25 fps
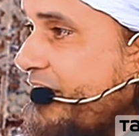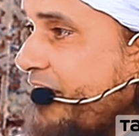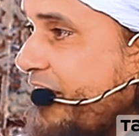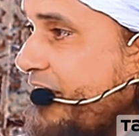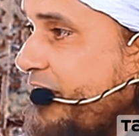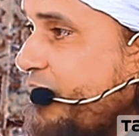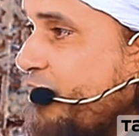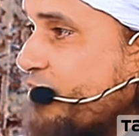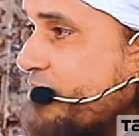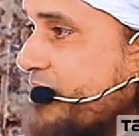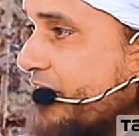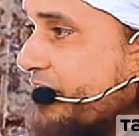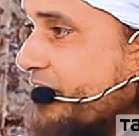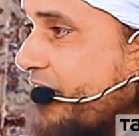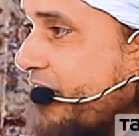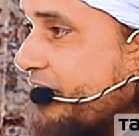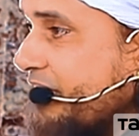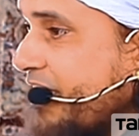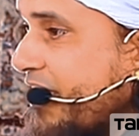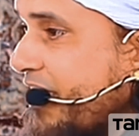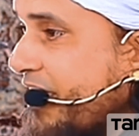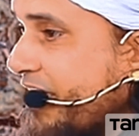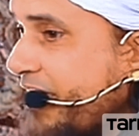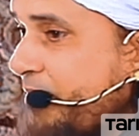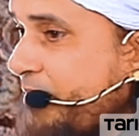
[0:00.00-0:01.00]
नहीं हो सकता
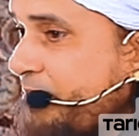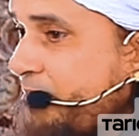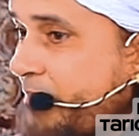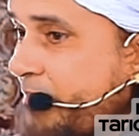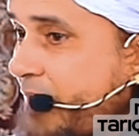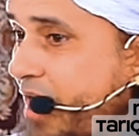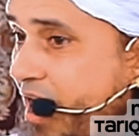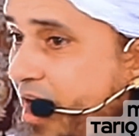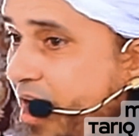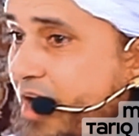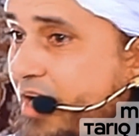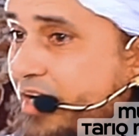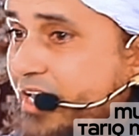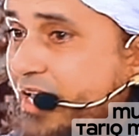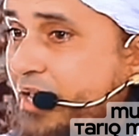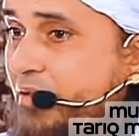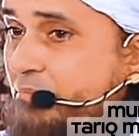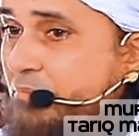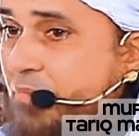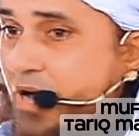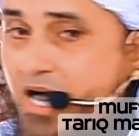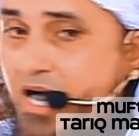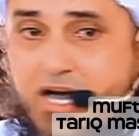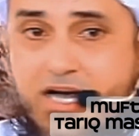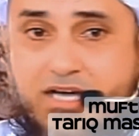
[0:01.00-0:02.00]
था कि मां के
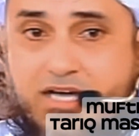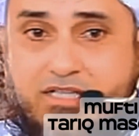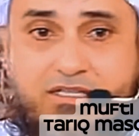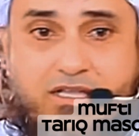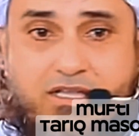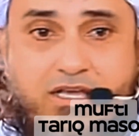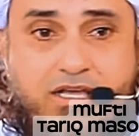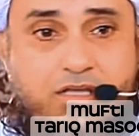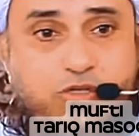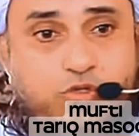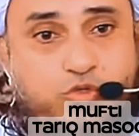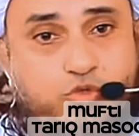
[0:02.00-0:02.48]
बाद